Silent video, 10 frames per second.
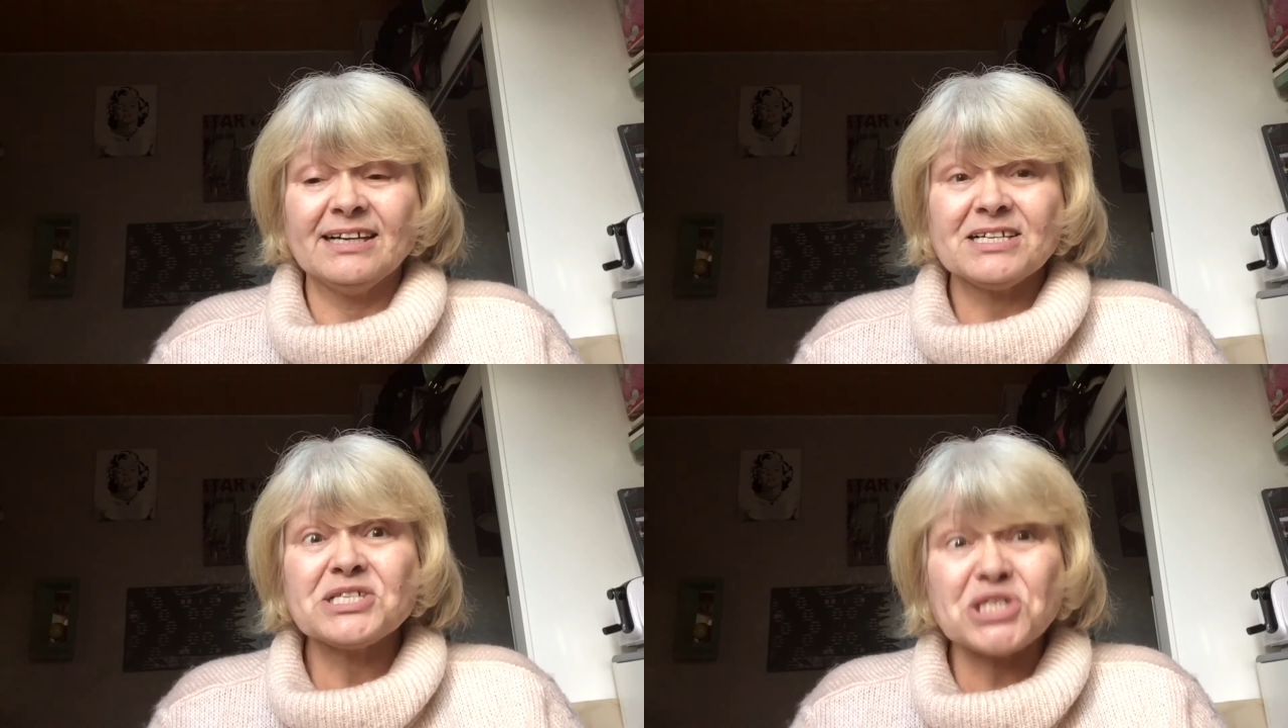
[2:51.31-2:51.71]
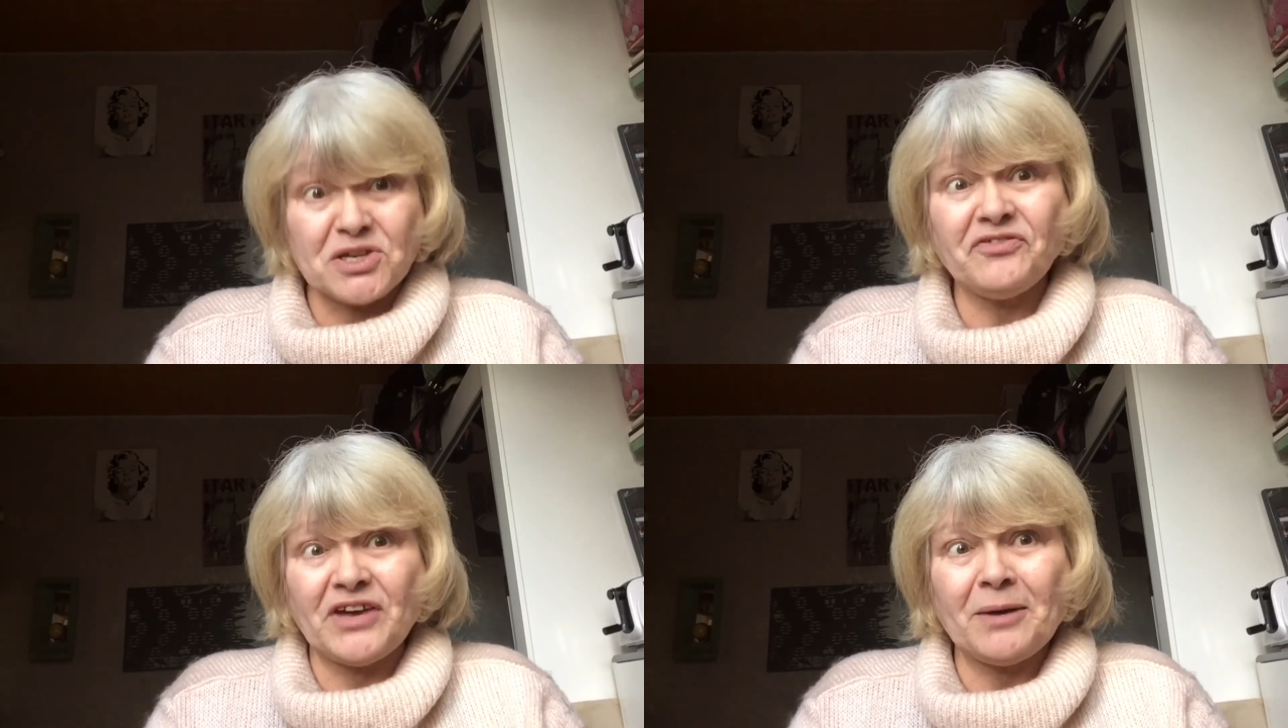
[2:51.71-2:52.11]

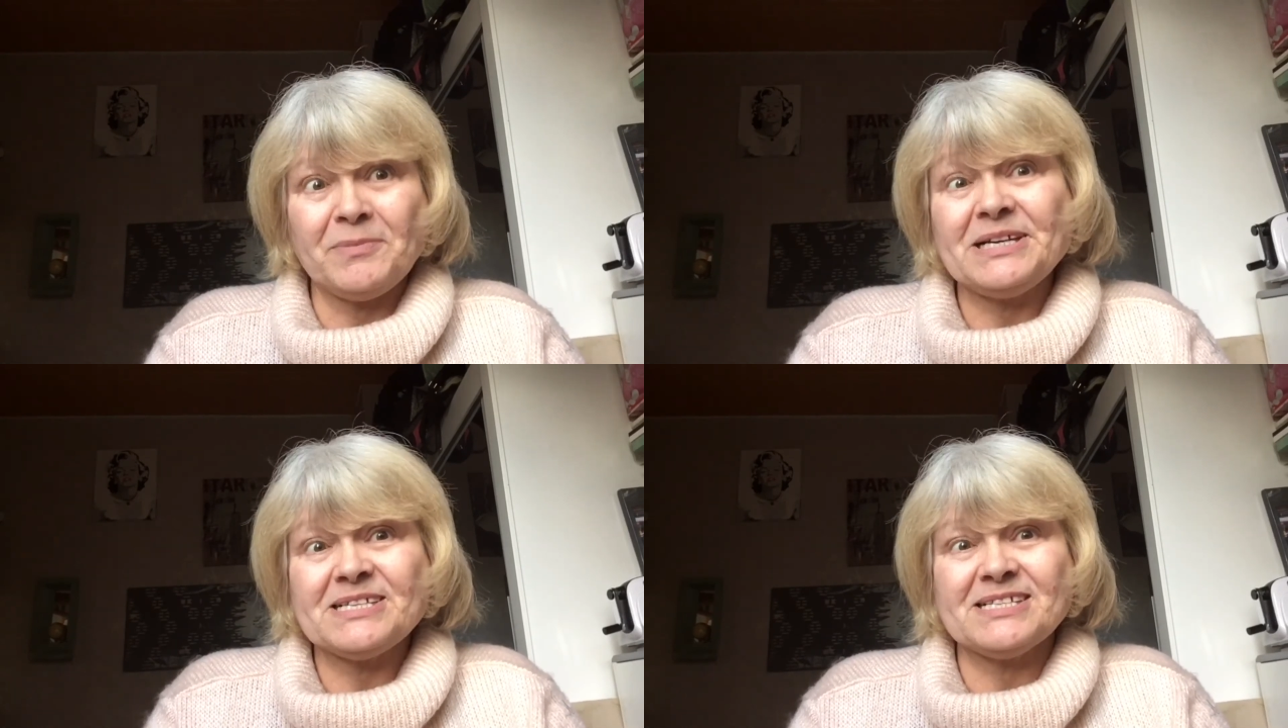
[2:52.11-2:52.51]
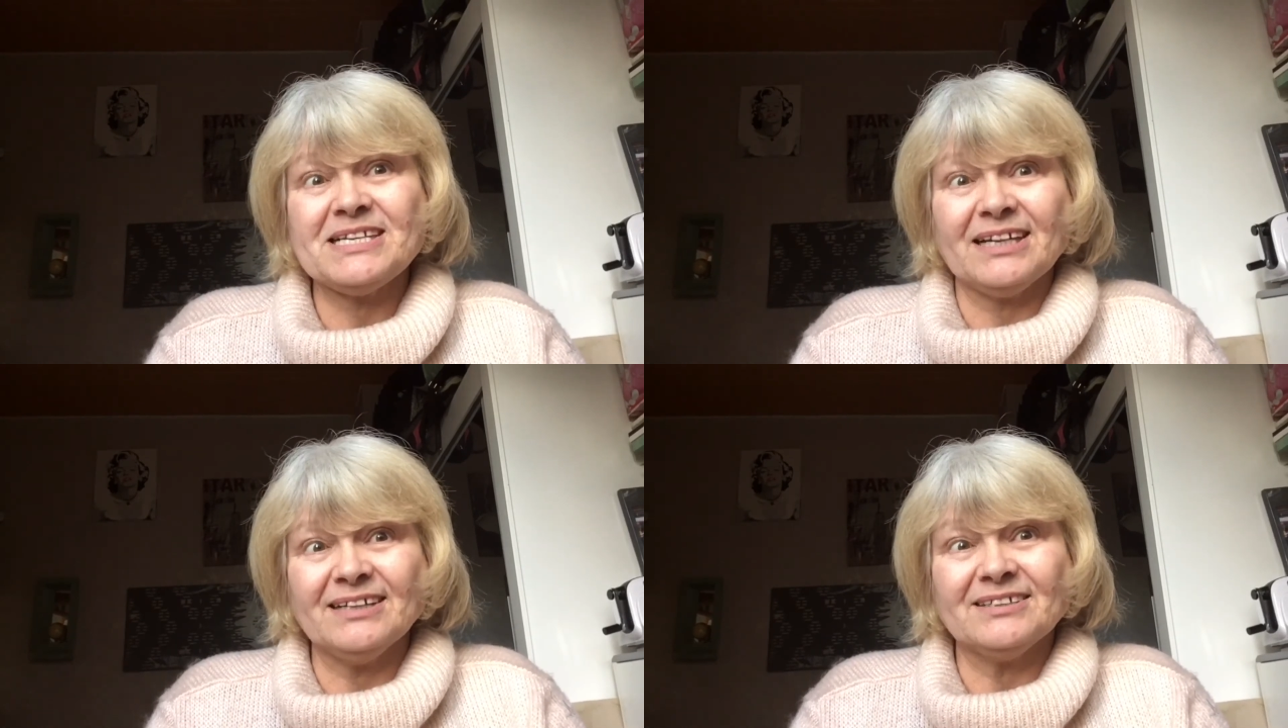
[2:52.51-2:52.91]
se faire
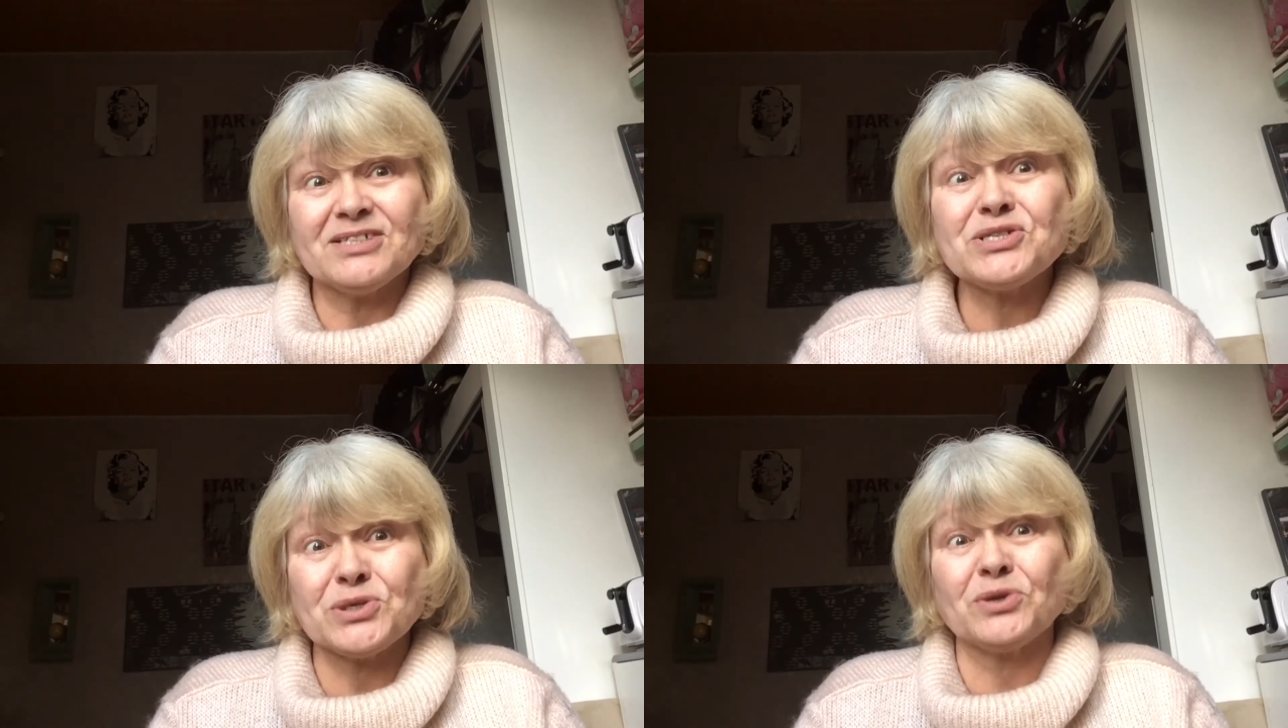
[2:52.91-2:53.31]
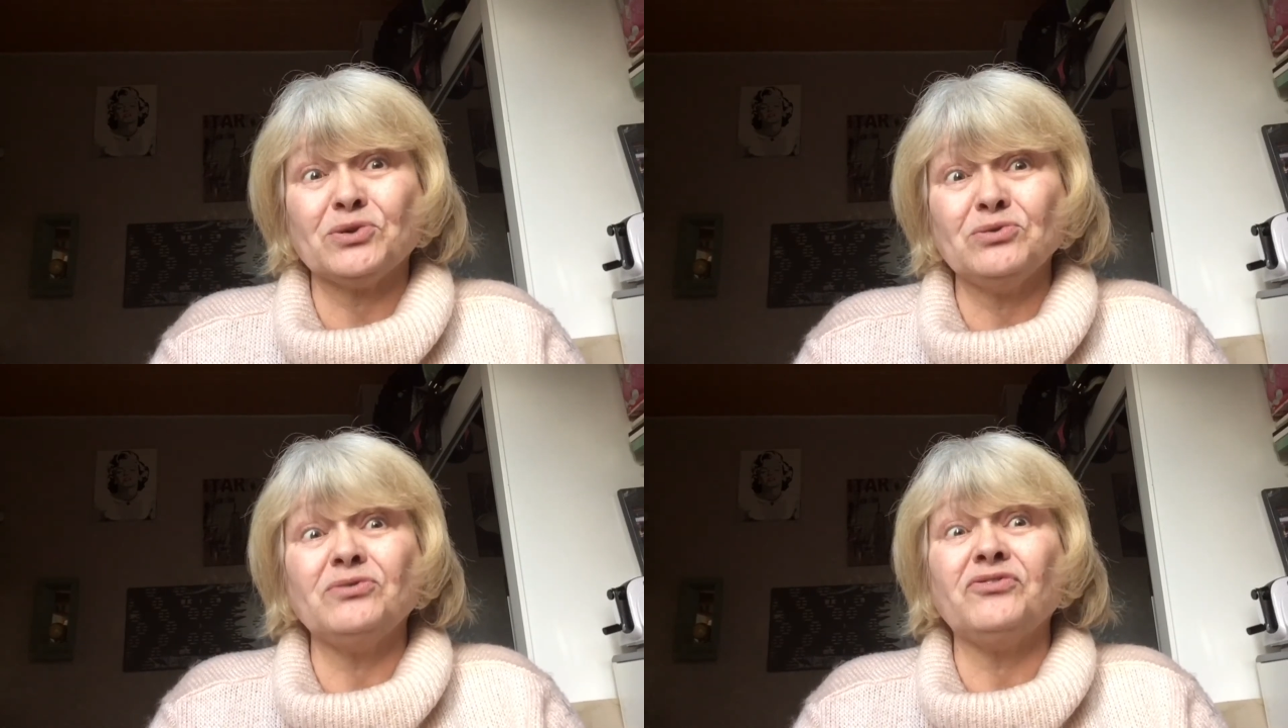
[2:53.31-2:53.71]
plaisir,
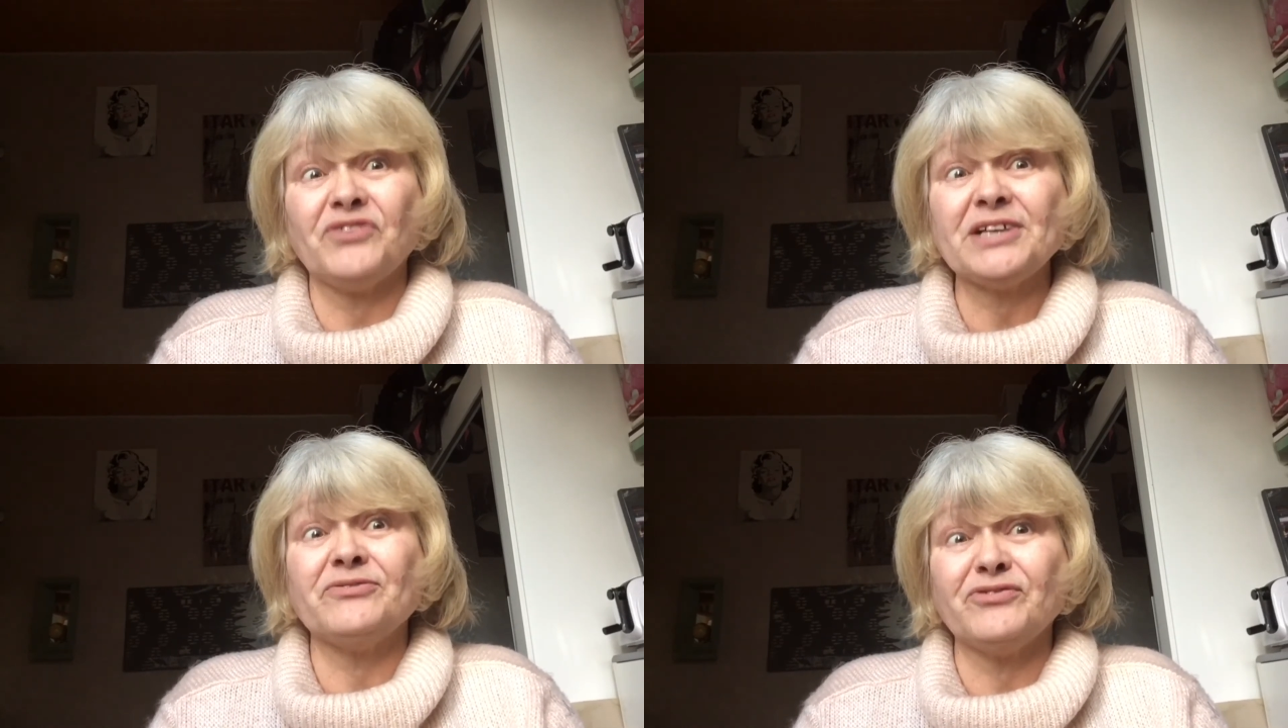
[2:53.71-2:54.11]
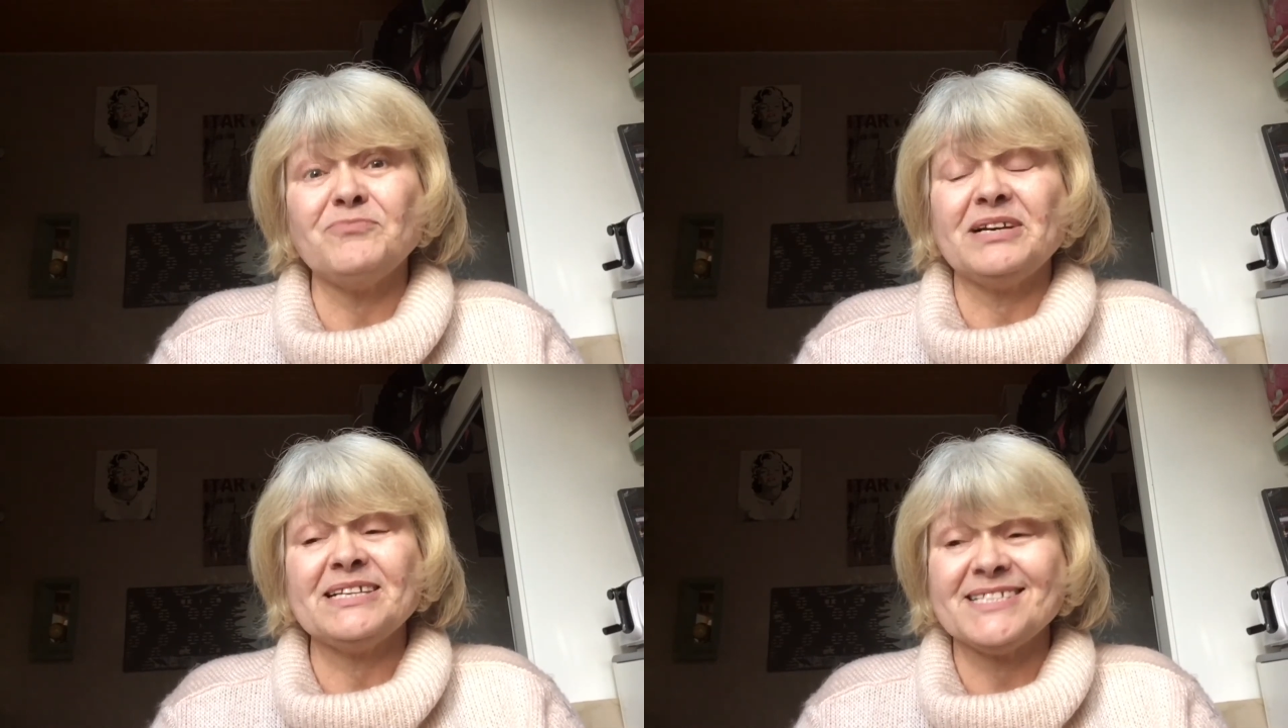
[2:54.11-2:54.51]
surtout faites-vous
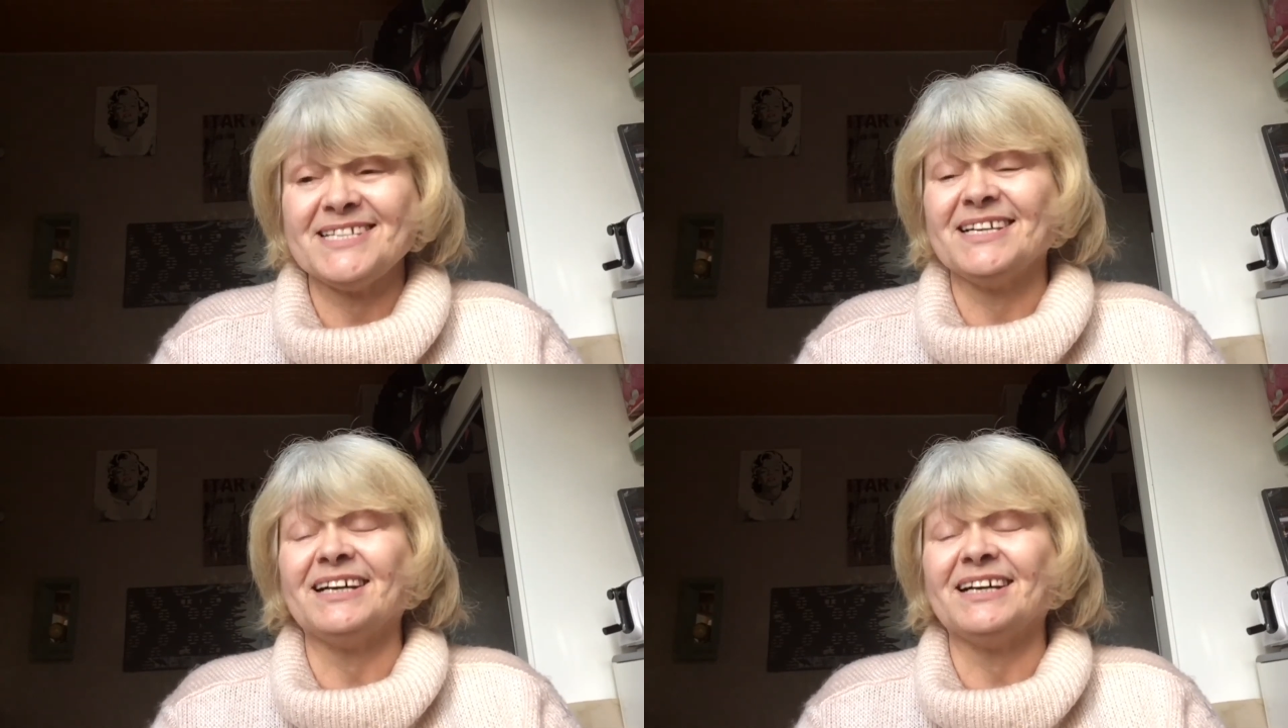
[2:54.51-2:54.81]
plaisir.